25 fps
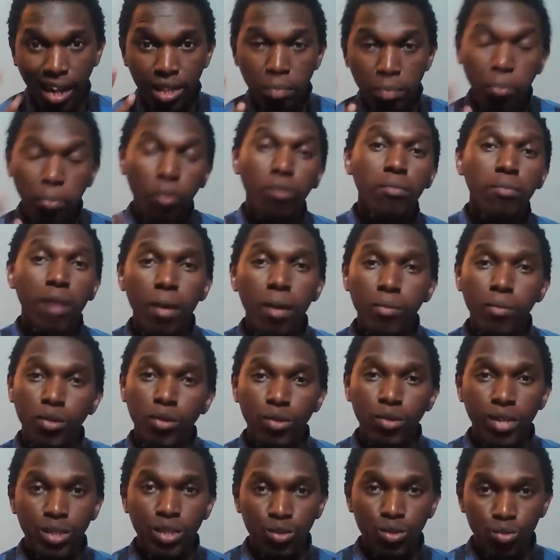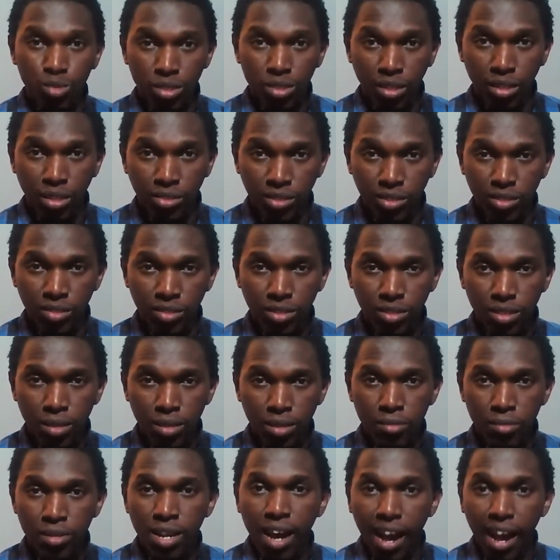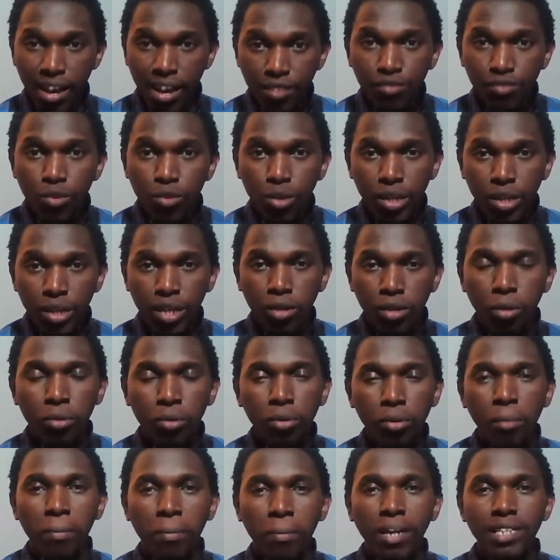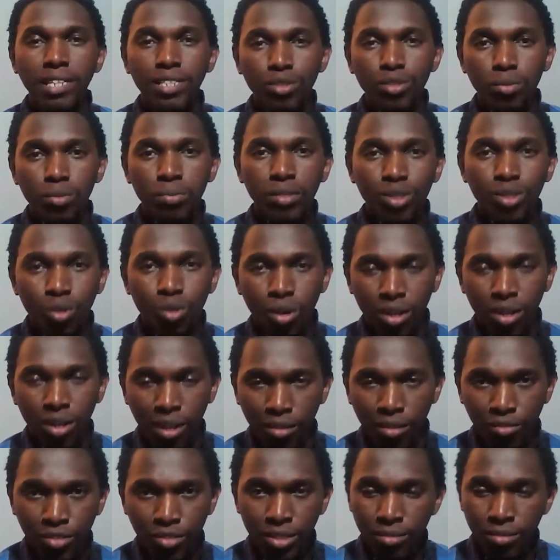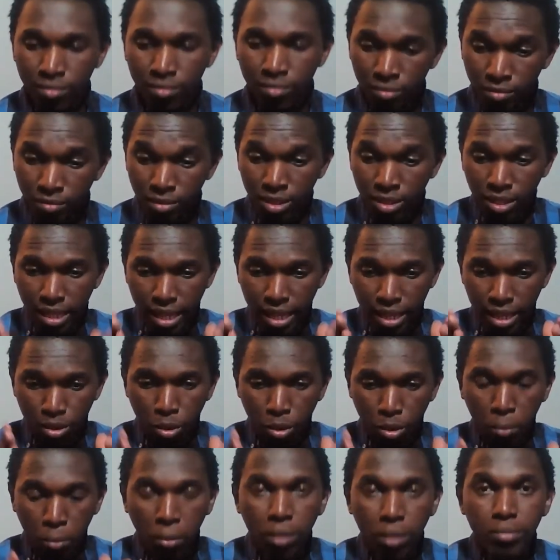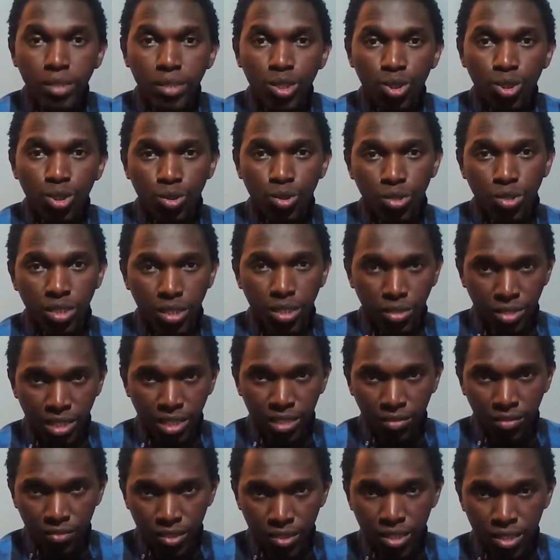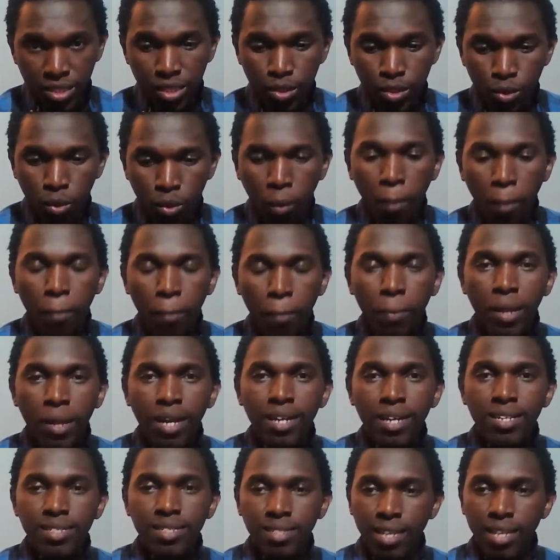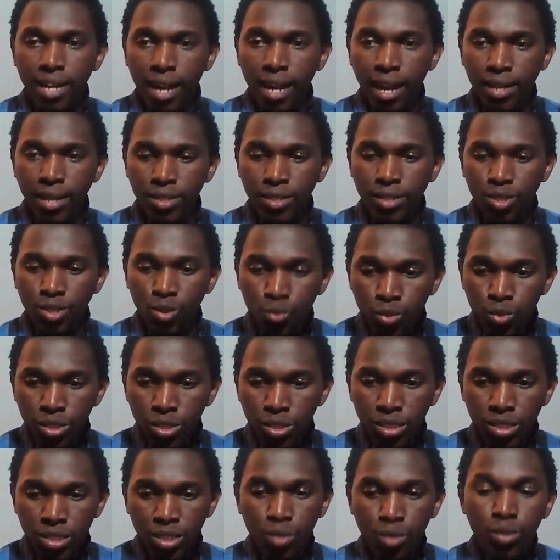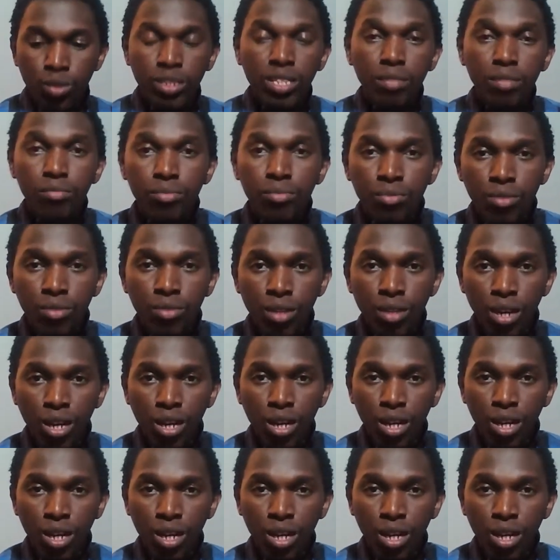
quatre problèmes qu'on a toujours tendance à évoquer quand on parle des hôpitaux en Afrique. Et comprendre une chose, c'est que cette vidéo, c'est la suite, c'est le début